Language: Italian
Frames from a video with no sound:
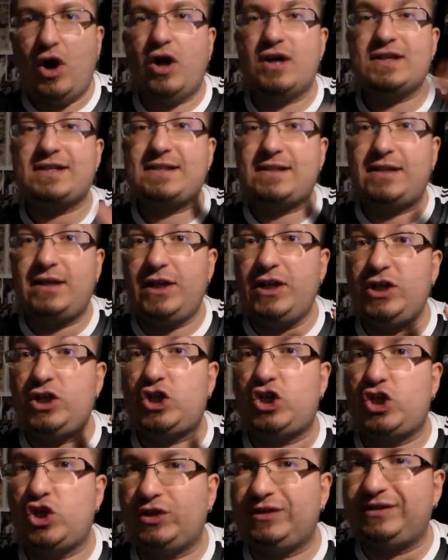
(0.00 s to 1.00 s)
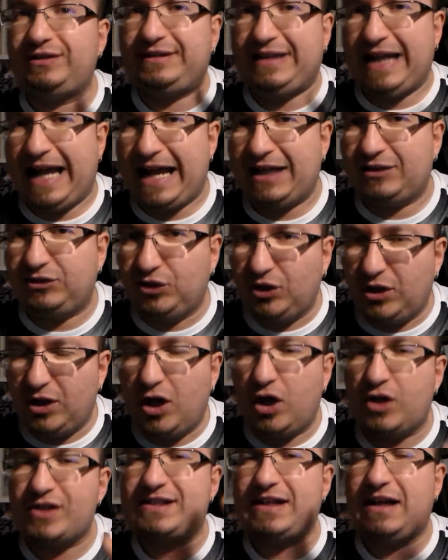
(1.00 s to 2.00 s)
ho screenshottato,
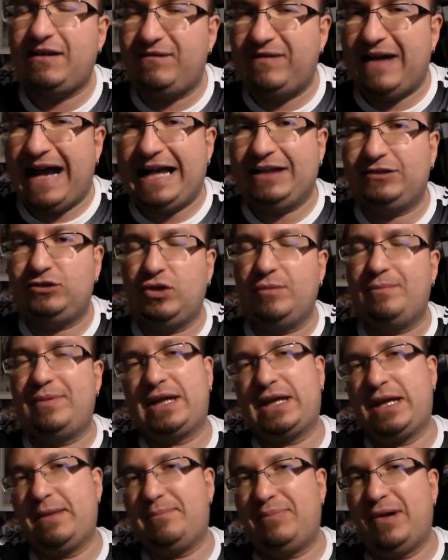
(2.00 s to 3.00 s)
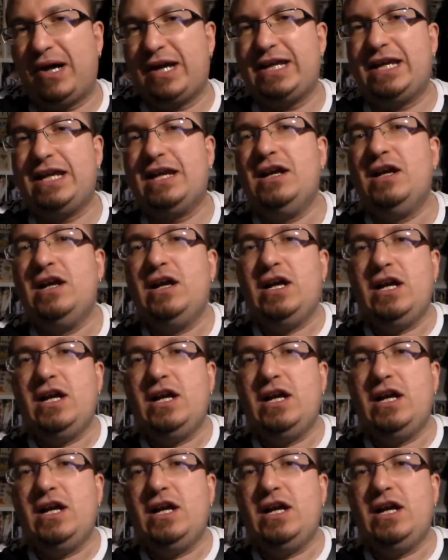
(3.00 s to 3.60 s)
ho salvato perché poi